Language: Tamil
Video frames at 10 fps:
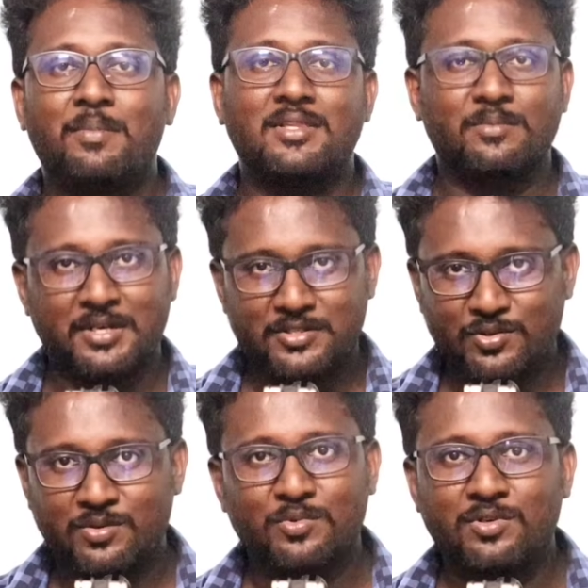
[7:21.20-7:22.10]
பத்து மணி
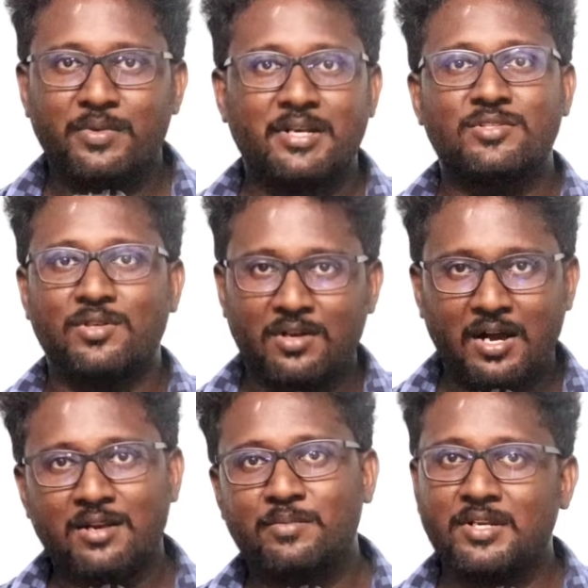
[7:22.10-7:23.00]
ஷோ மூணு மணி ஷோ
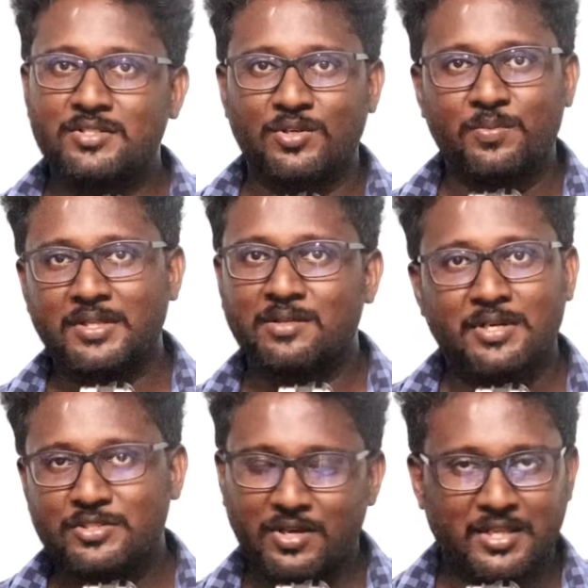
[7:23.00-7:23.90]
ஆறு மணி ஷோ பத்து
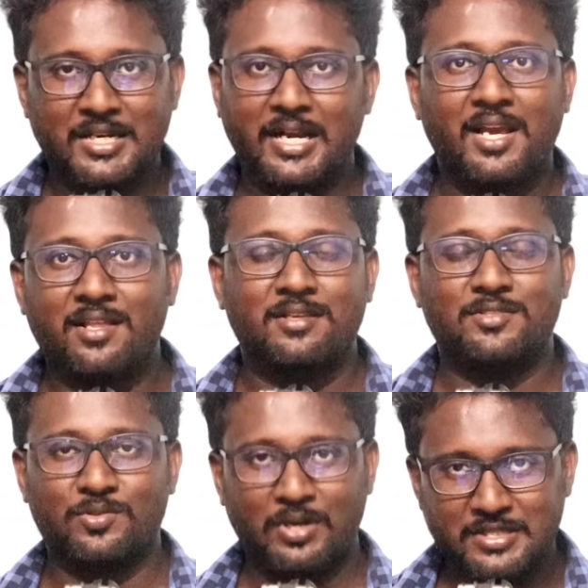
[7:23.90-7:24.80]
மணி ஷோ அது கிடையாது
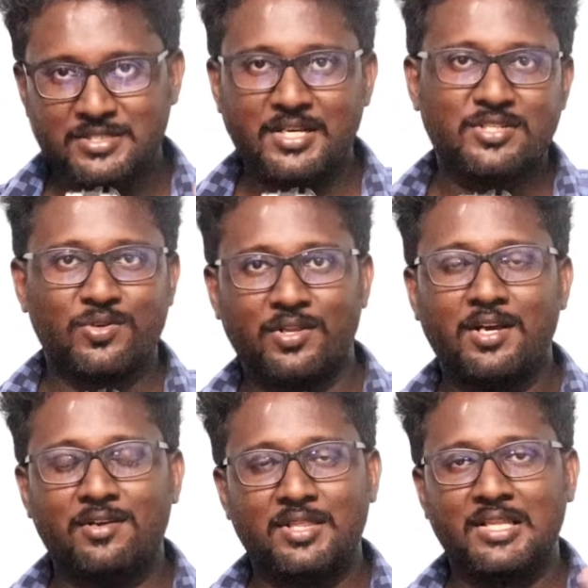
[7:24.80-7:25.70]
ஸோ அஞ்சே ஷோ
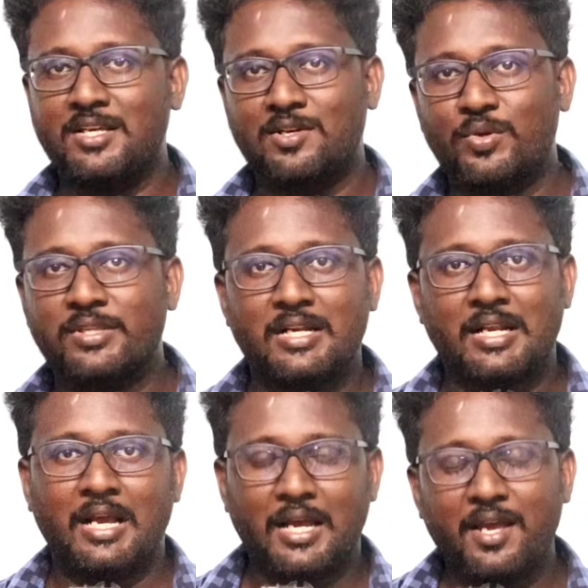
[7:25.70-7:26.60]
தான் வந்து
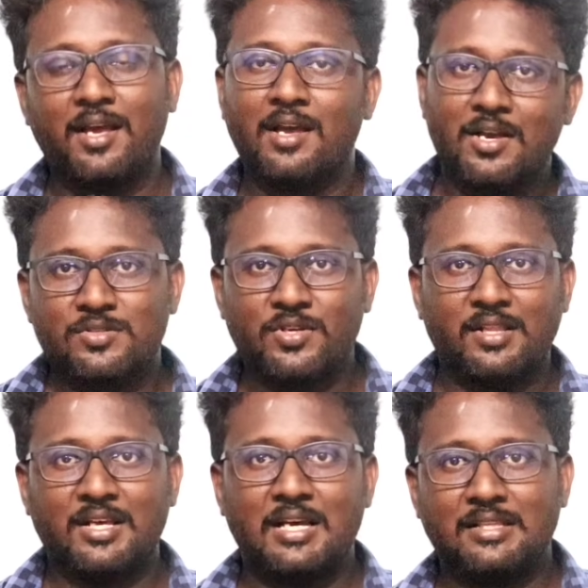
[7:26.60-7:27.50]
கொடுத்துருக்குறாங்க ஸோ
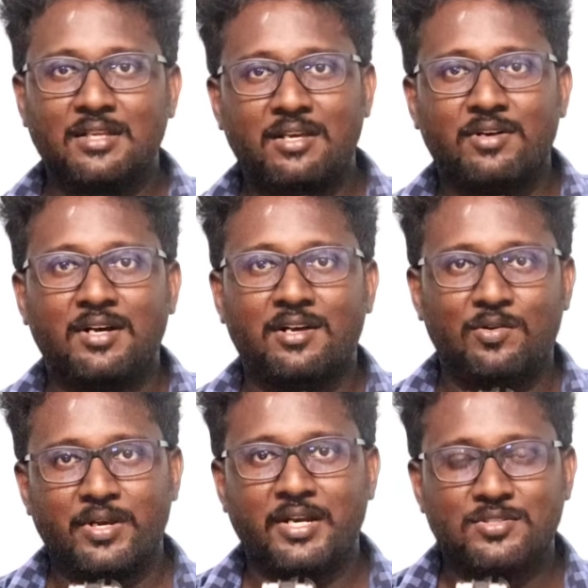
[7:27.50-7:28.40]
அதை தெளிவாக
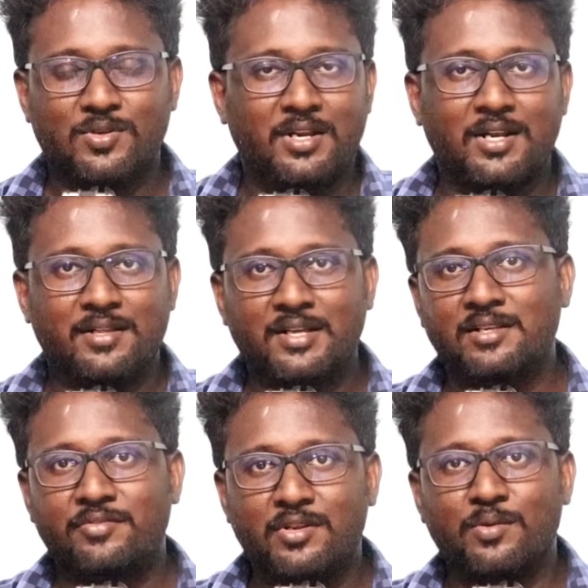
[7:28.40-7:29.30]
அவங்கக்கிட்ட சொல்லிடலாம் தான்
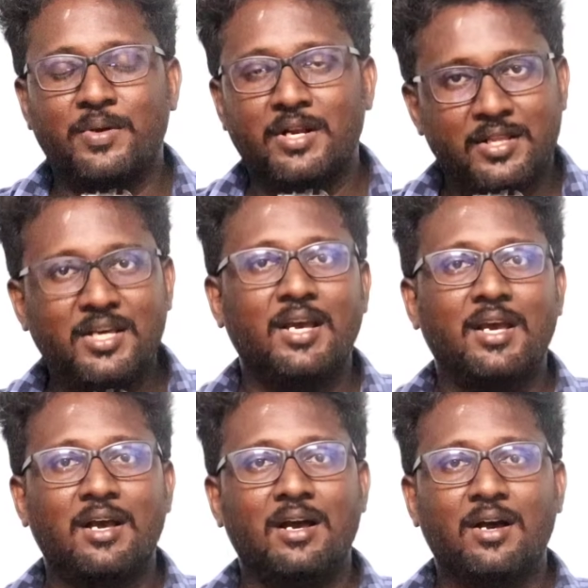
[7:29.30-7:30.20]
இந்த வீடியோ பண்ணுது
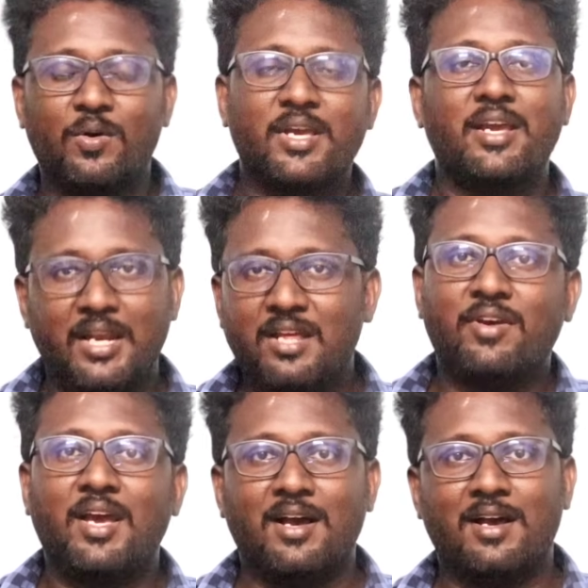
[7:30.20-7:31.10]
ஓகே எனிவே